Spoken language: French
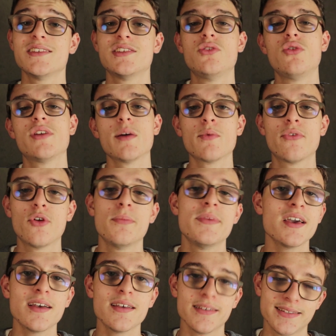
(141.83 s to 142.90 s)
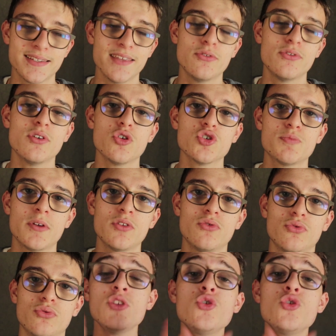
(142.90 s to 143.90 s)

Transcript: si tu le camoufles bien, ça ne dérange pas du tout.